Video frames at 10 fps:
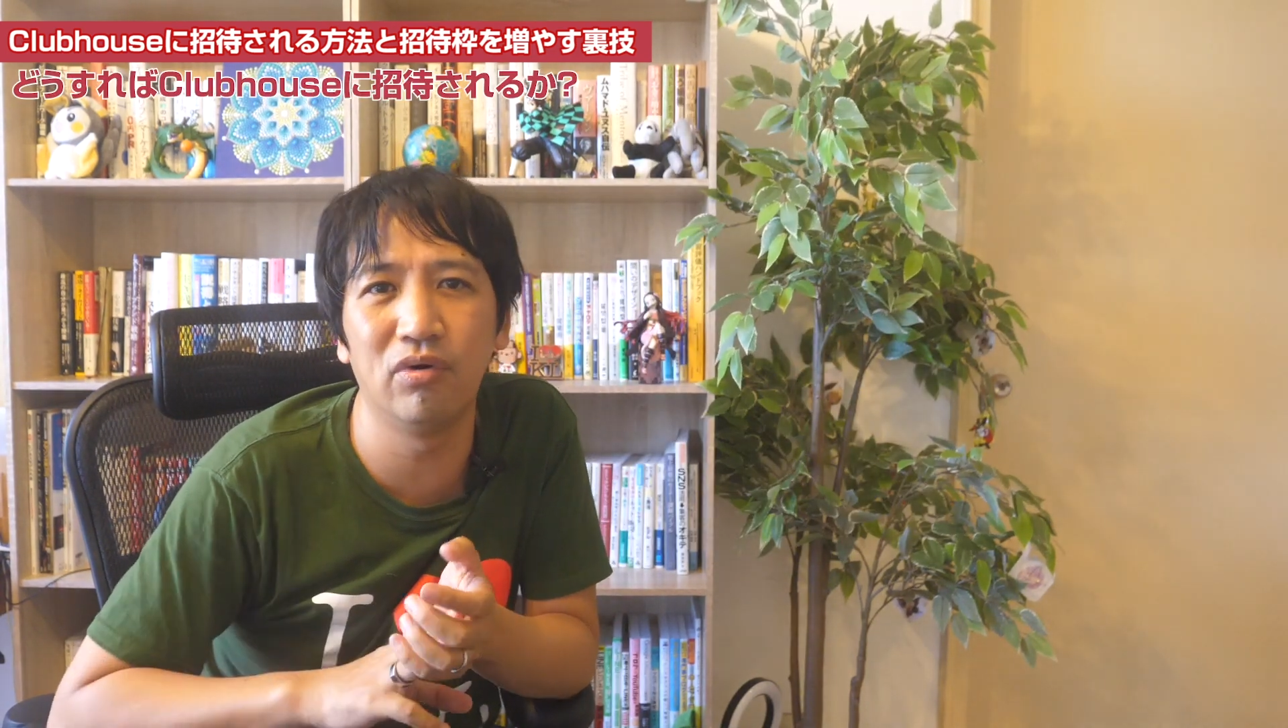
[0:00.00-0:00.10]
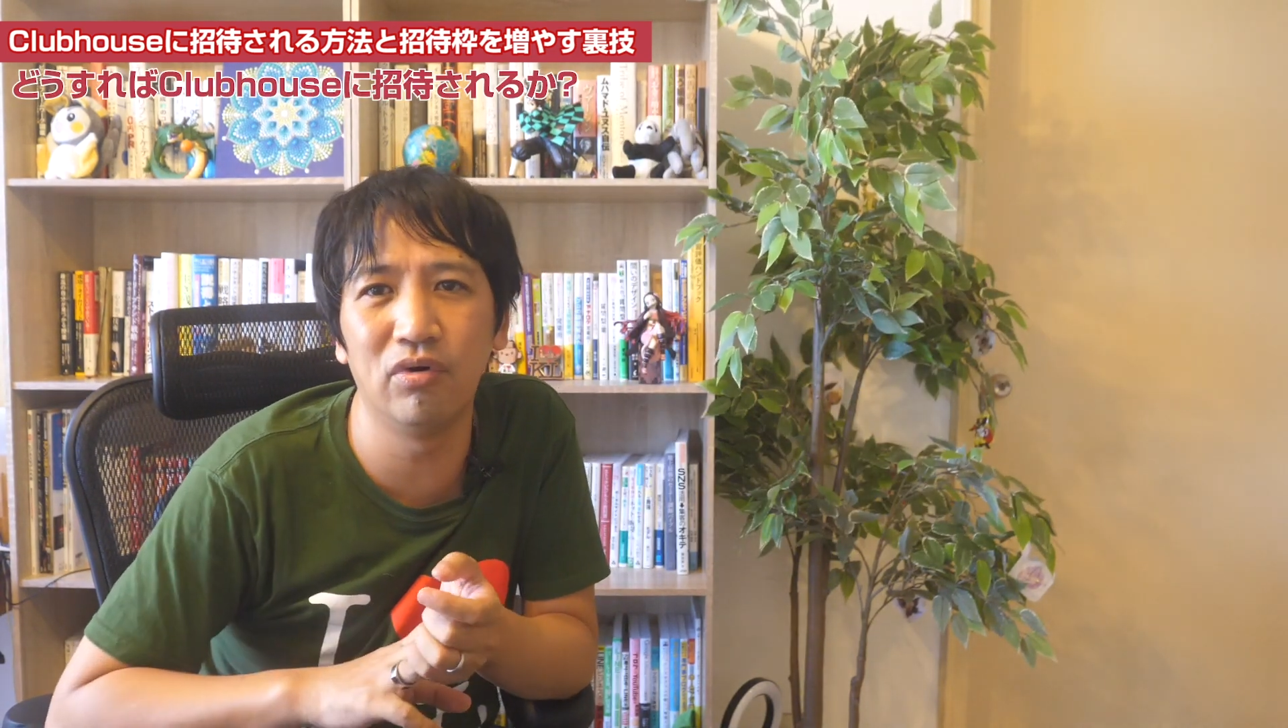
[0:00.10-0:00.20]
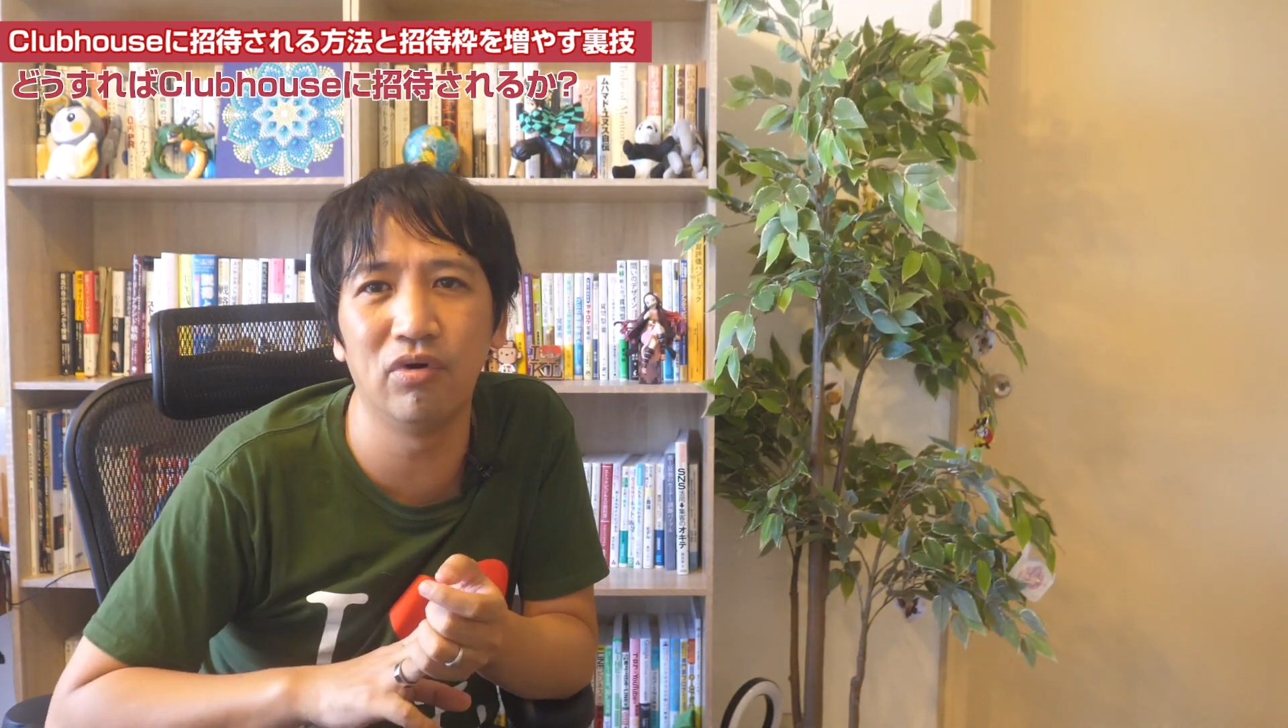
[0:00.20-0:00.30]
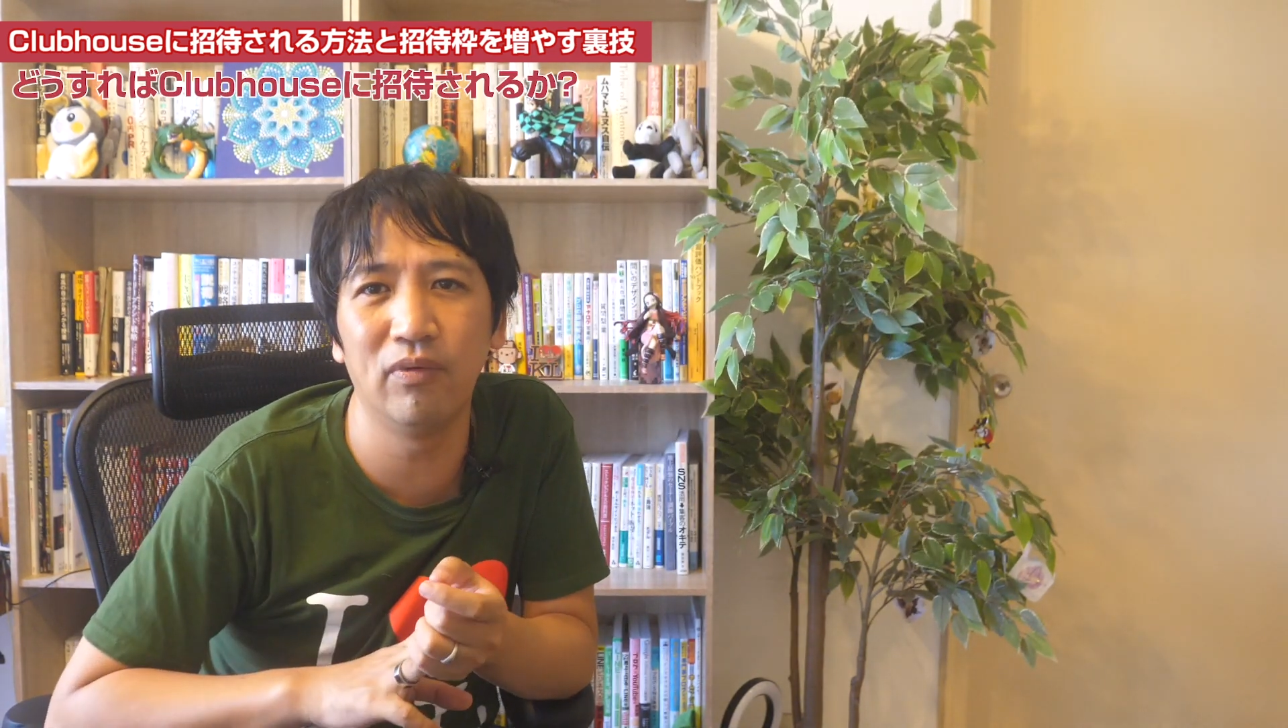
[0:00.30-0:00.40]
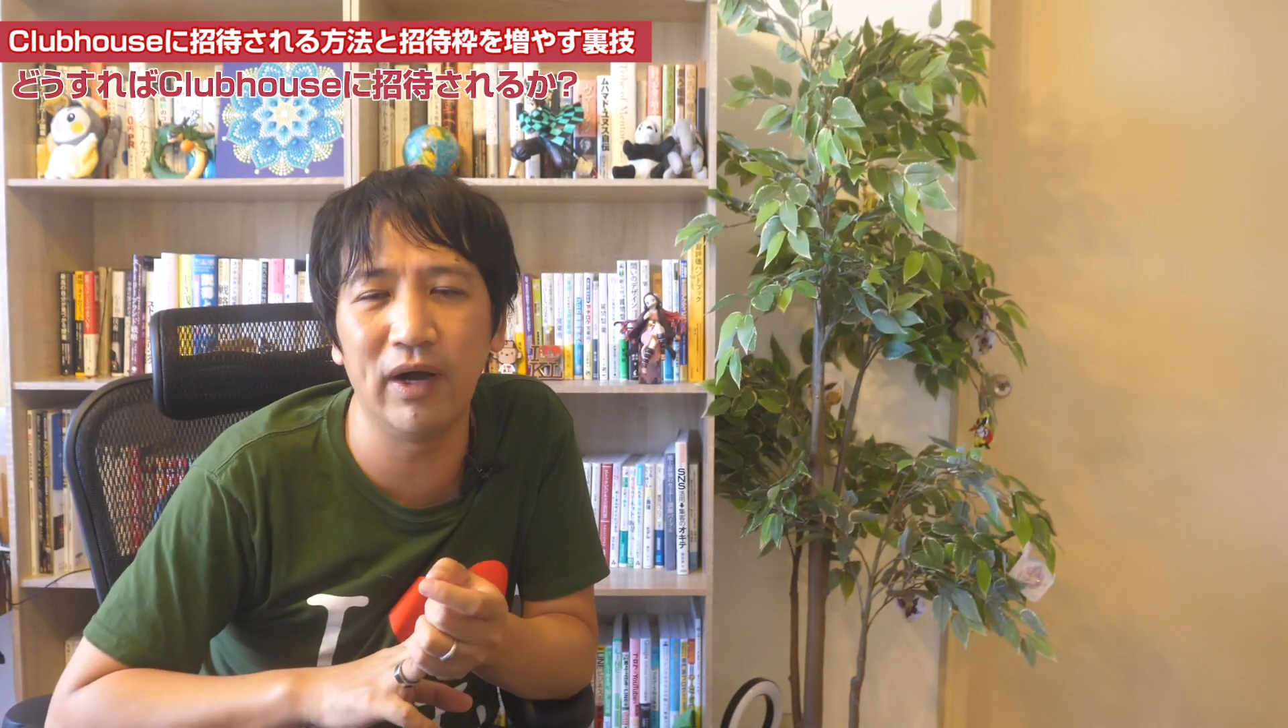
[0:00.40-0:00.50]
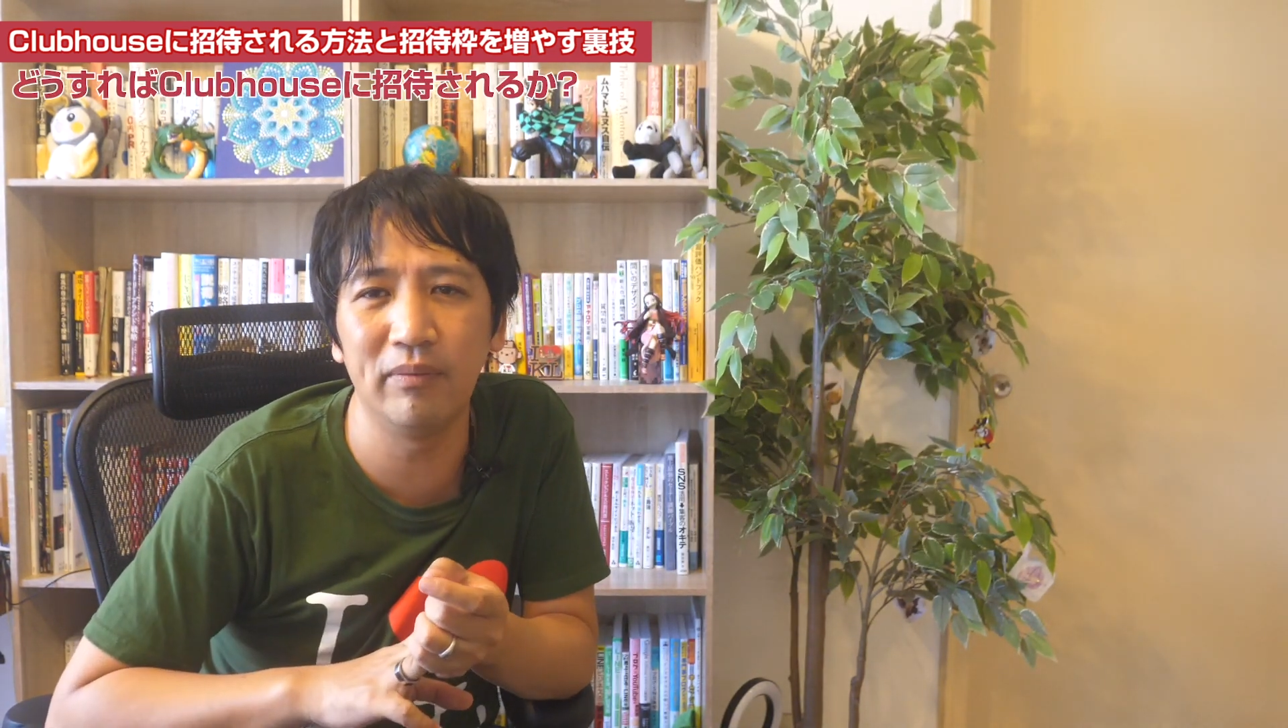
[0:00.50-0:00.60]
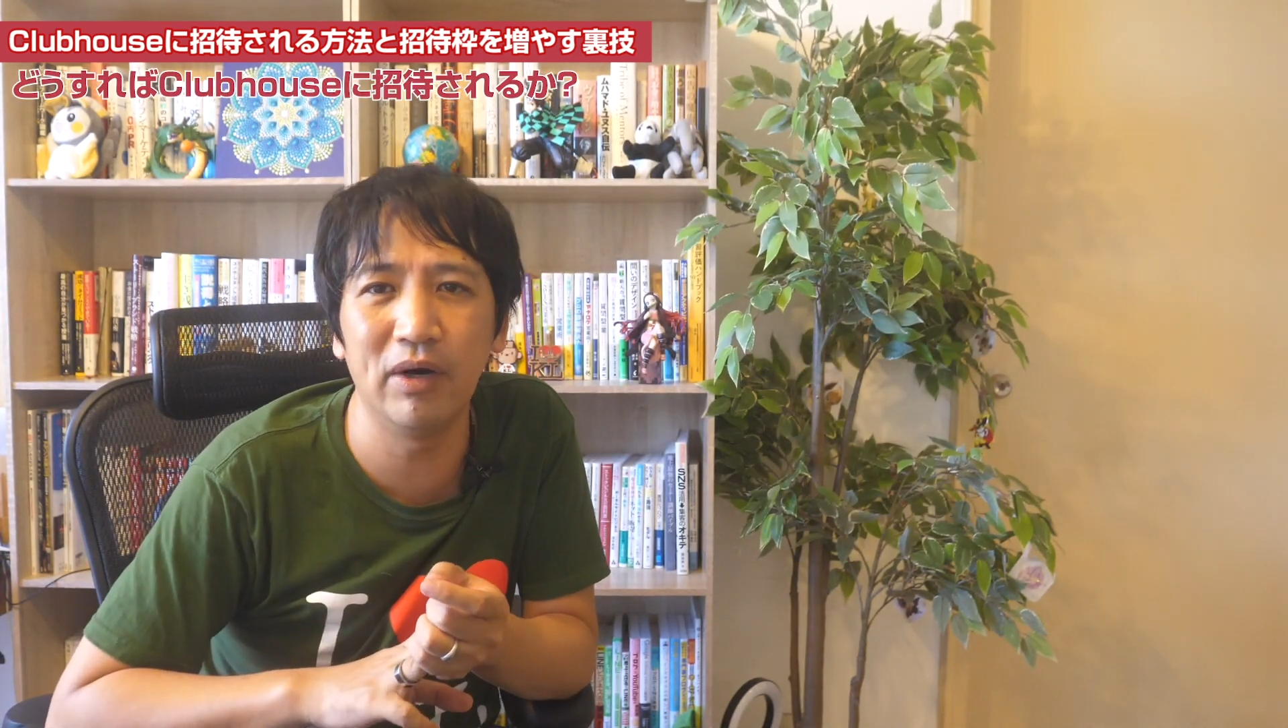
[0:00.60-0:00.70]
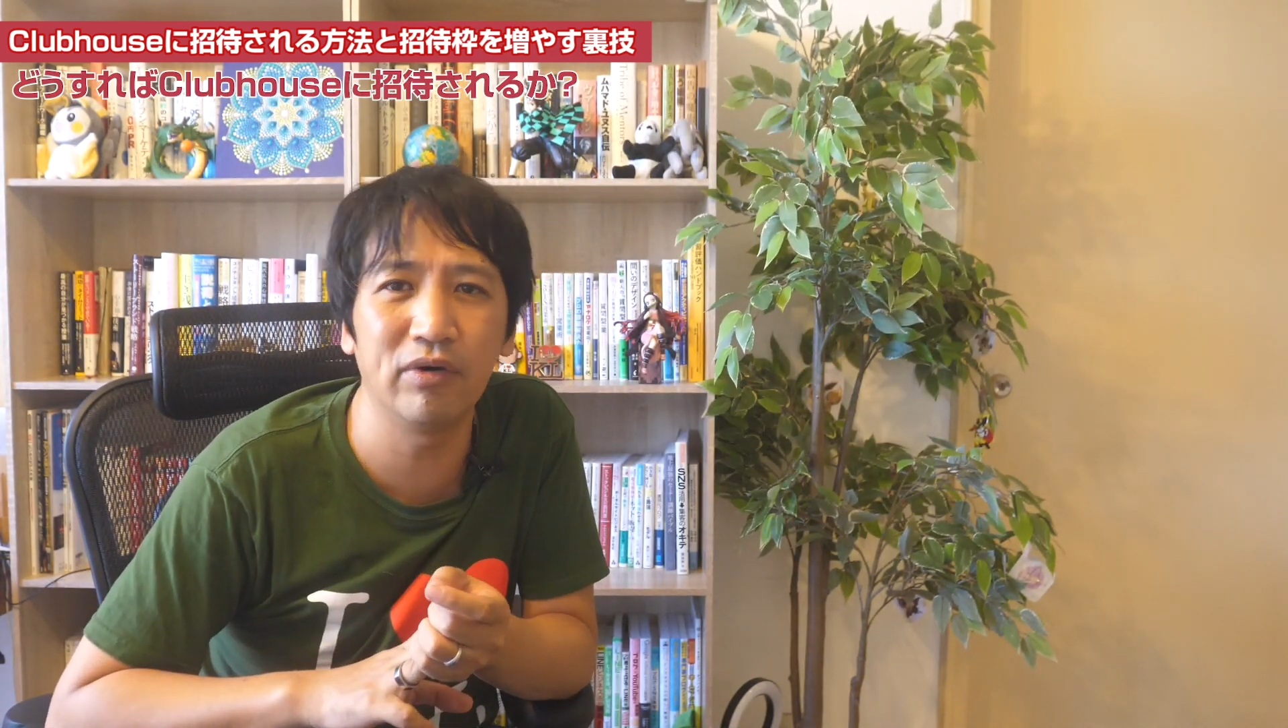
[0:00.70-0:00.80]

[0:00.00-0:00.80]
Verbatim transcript: 法は、まあ、